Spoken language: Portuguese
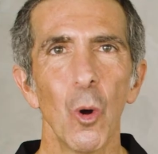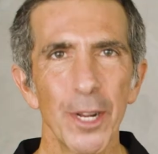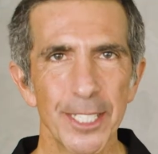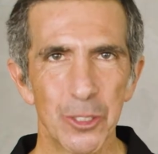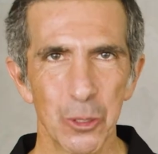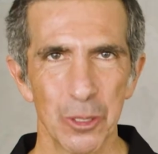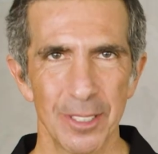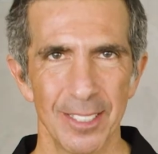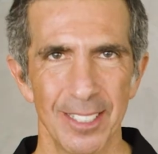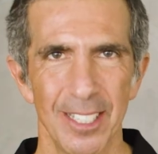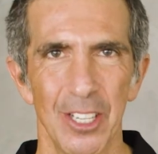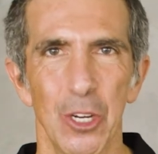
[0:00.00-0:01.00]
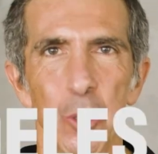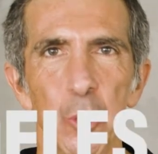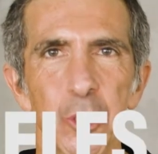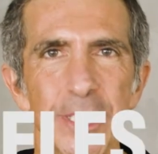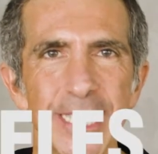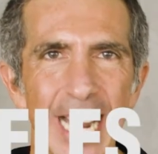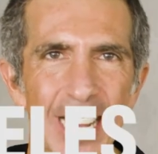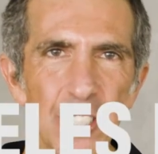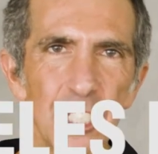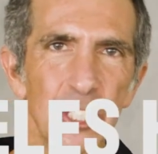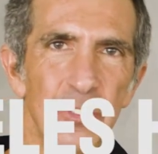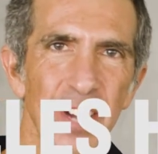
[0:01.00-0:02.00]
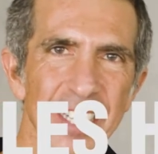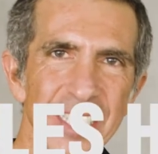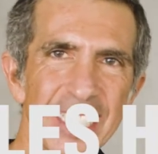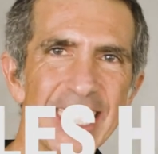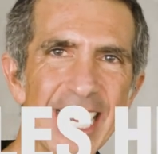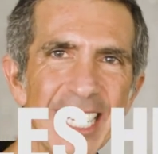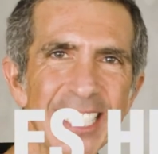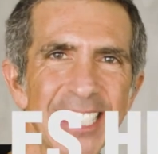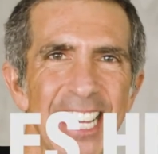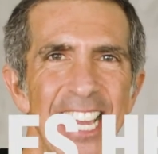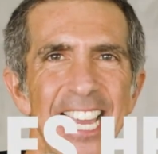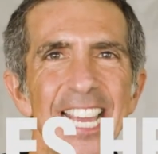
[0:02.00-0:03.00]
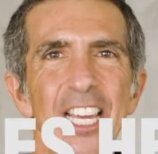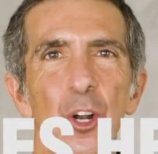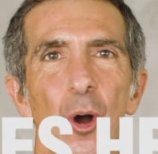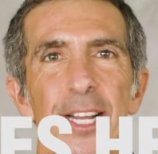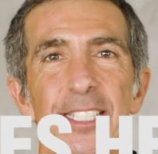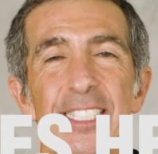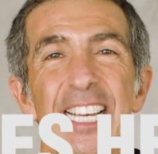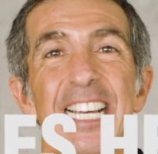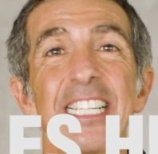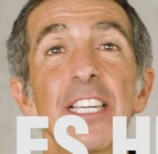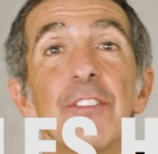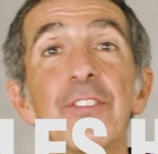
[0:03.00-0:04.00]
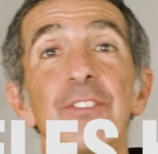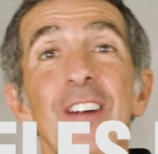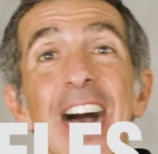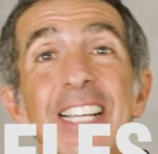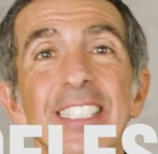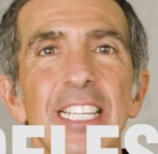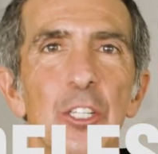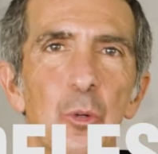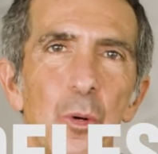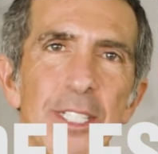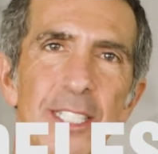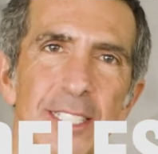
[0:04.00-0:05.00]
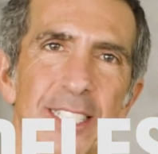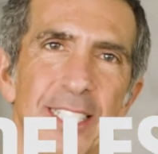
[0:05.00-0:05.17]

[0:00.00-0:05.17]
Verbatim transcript: 8. Os trajes fazem deles heróis que fazem coisas